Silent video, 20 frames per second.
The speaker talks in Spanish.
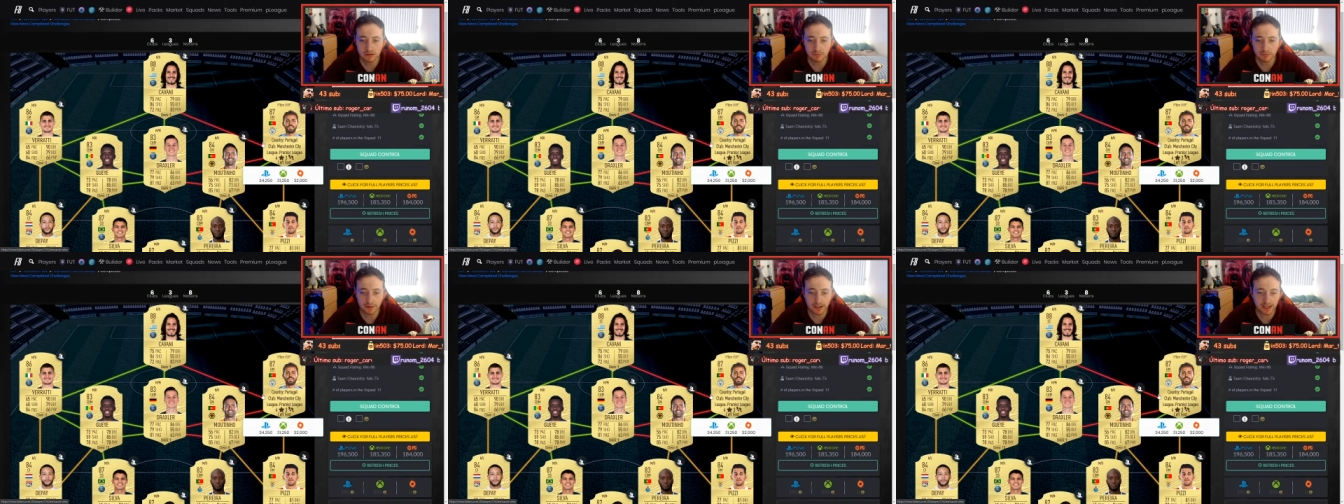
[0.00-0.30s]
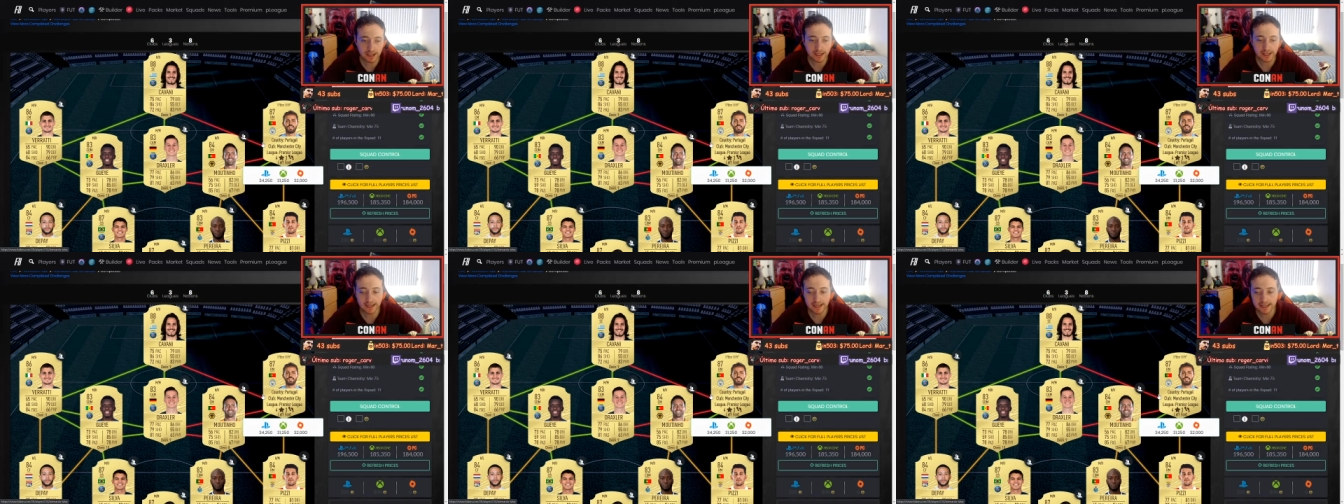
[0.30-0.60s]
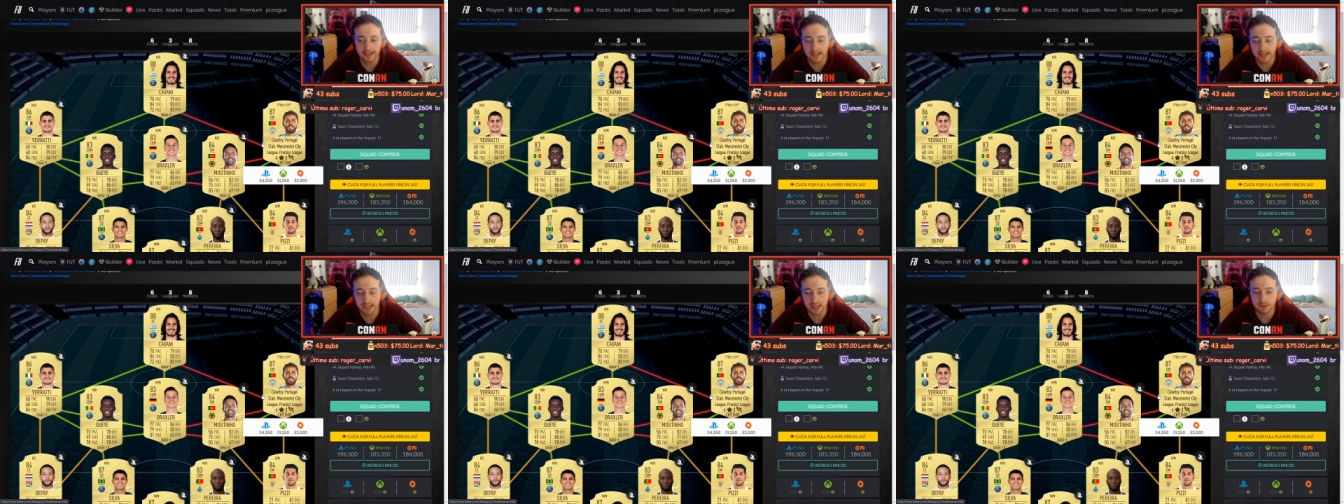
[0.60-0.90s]
para que
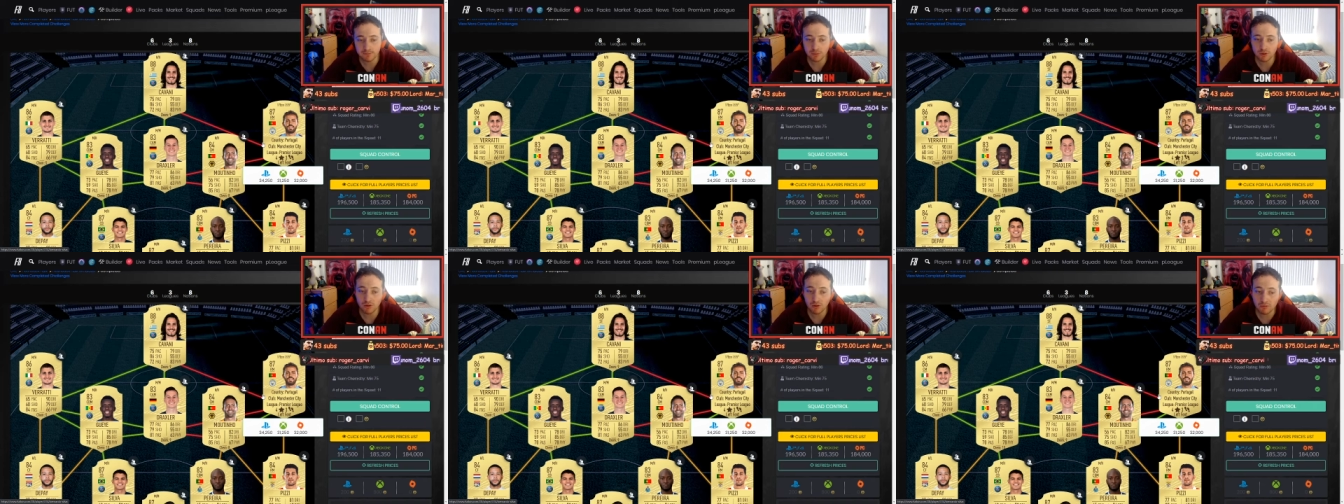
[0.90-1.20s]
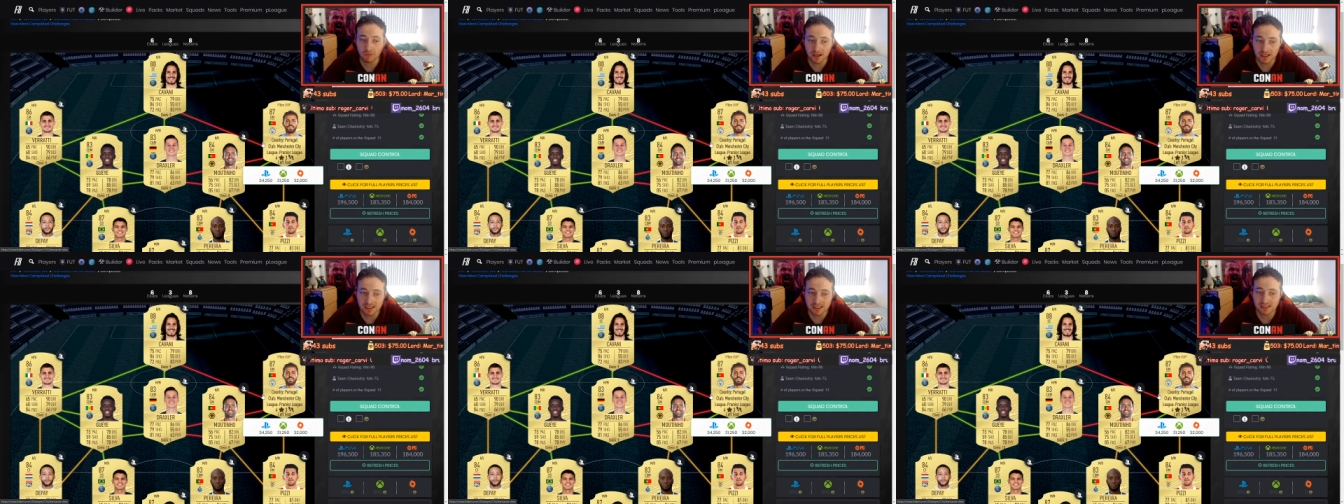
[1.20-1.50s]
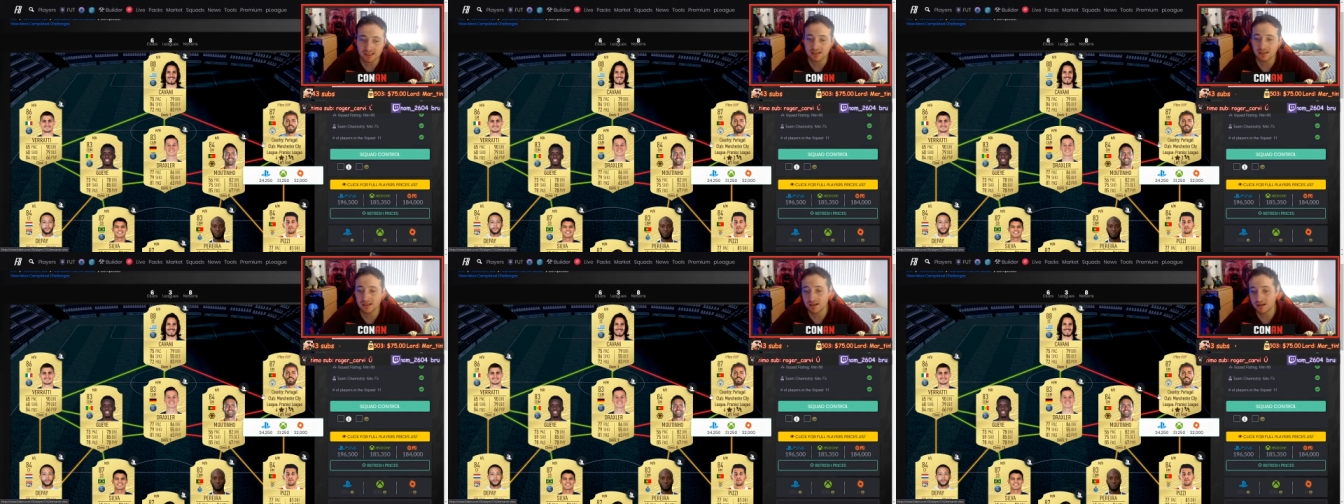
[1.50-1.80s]
quede el equipo lo
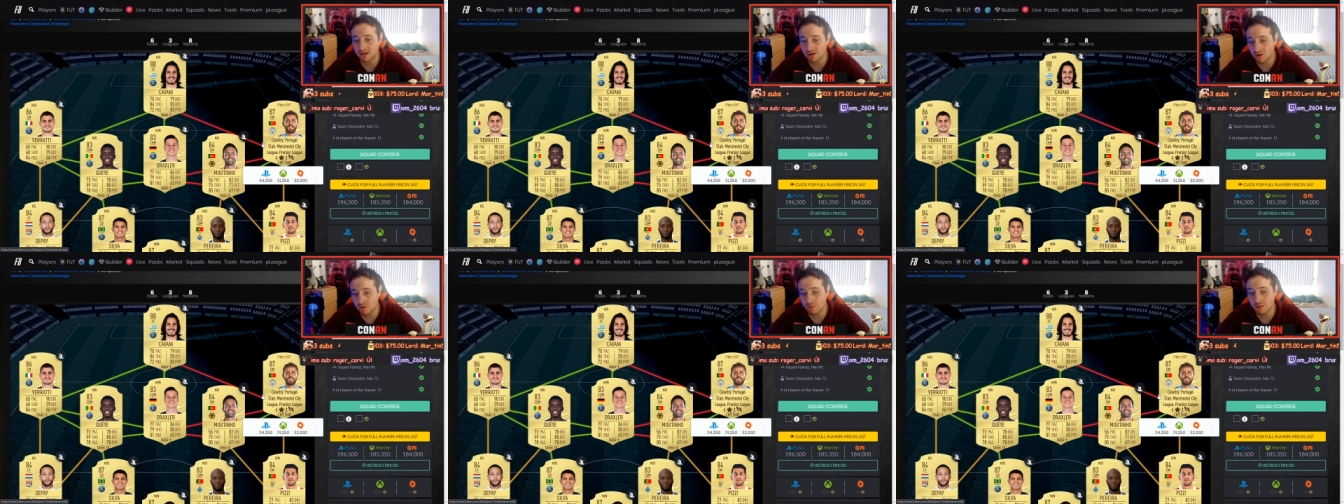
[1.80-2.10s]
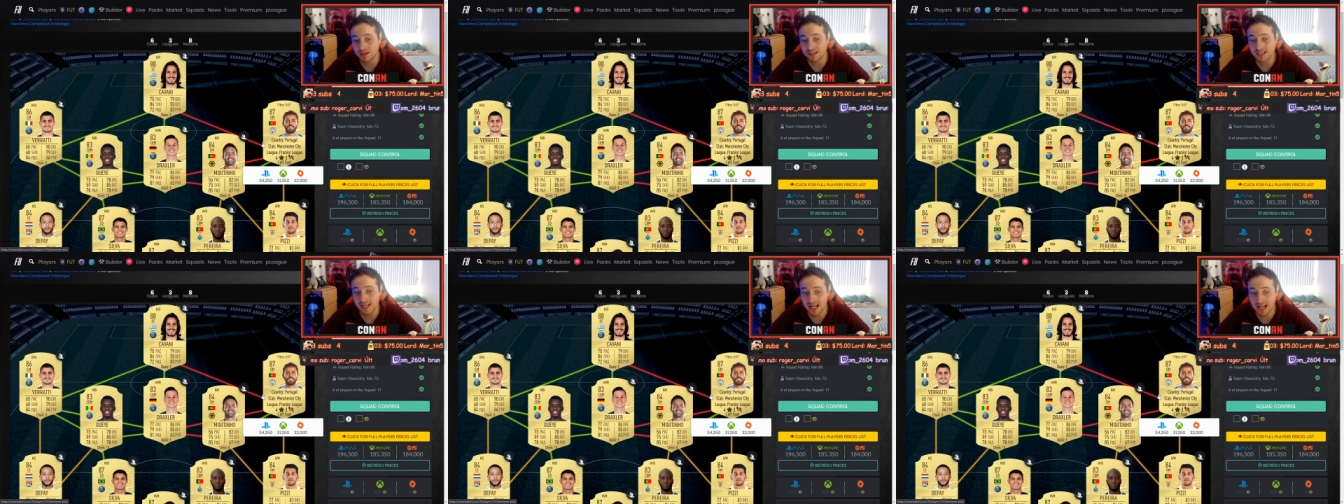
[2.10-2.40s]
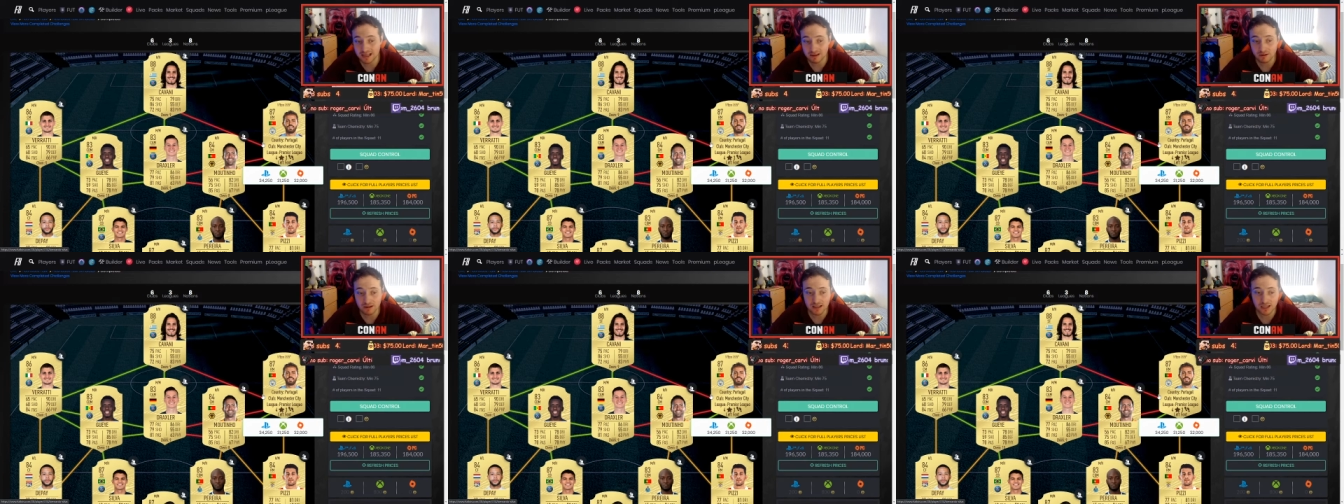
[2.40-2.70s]
más, lo más
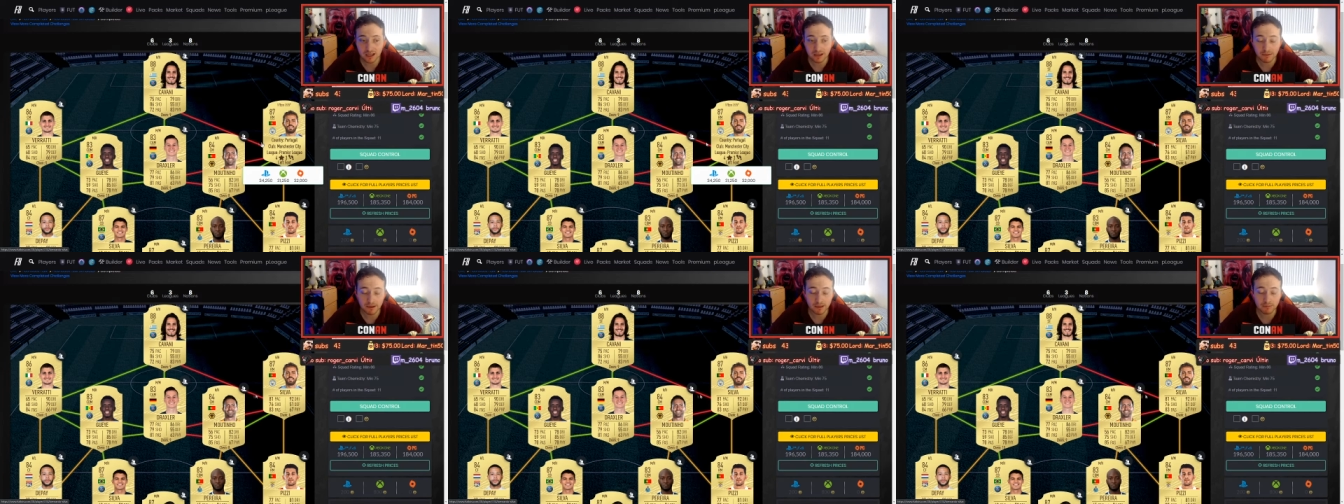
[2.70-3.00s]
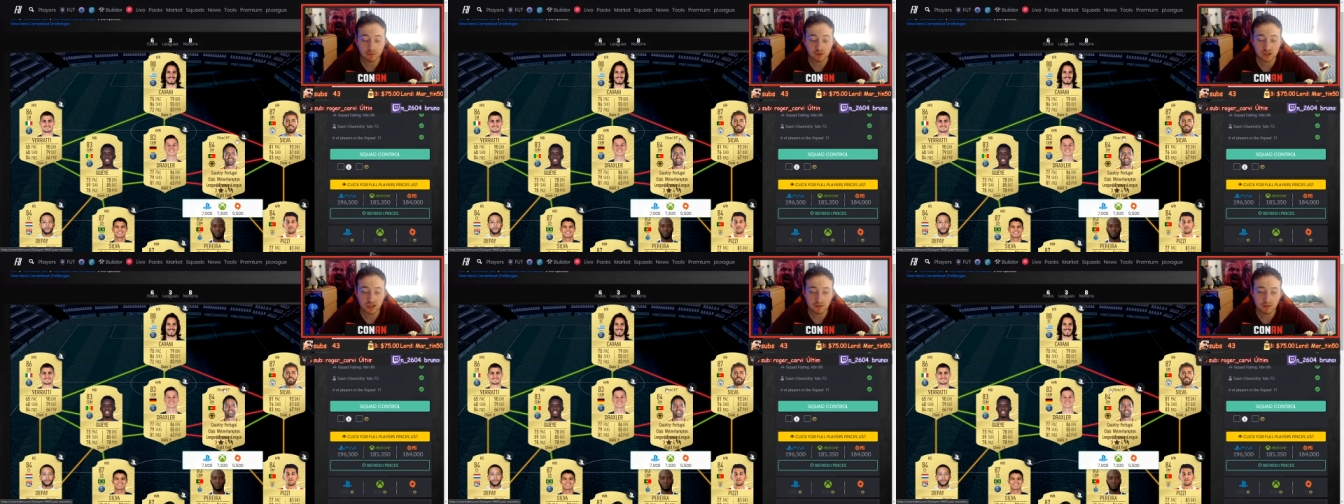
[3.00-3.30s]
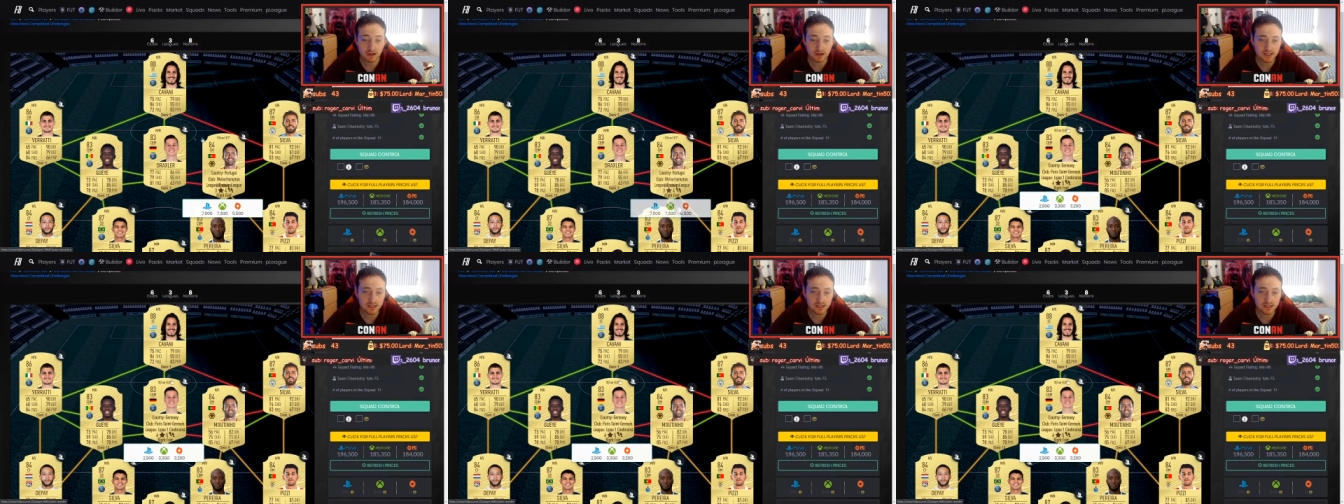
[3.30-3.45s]
alto en química posible.